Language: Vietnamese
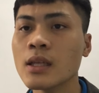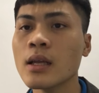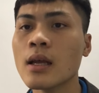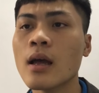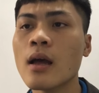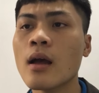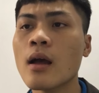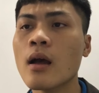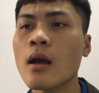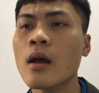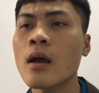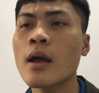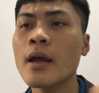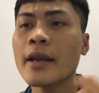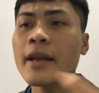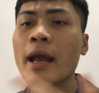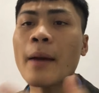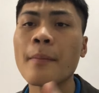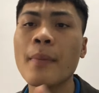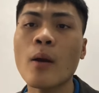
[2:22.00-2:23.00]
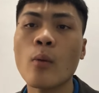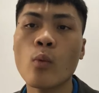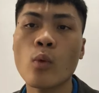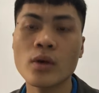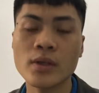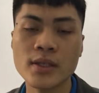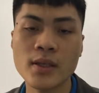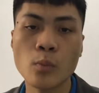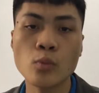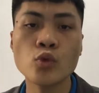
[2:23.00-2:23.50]
à, đảm bảo
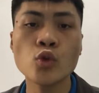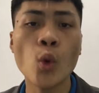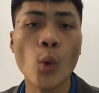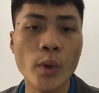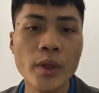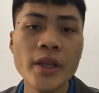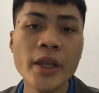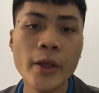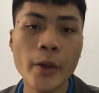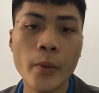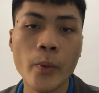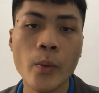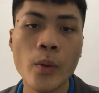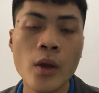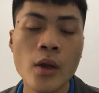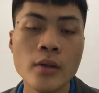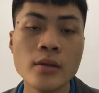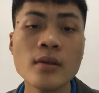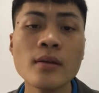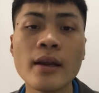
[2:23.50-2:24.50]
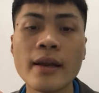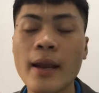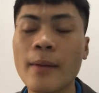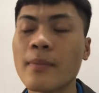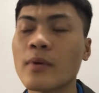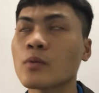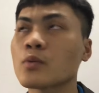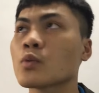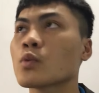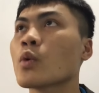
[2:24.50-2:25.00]
cuộc sống tối thiểu tức là đảm
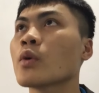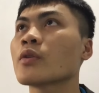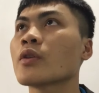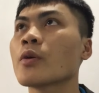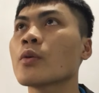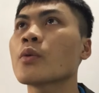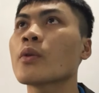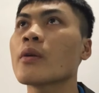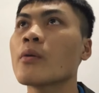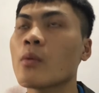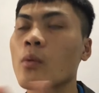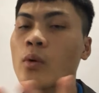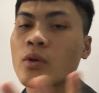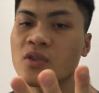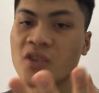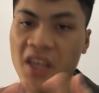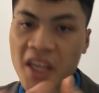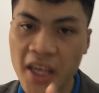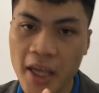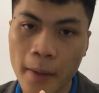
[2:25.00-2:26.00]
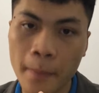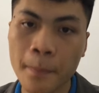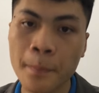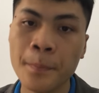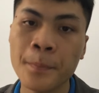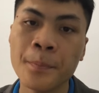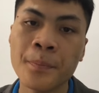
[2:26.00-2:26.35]
bảo cuộc tối tiêu của doanh nghiệp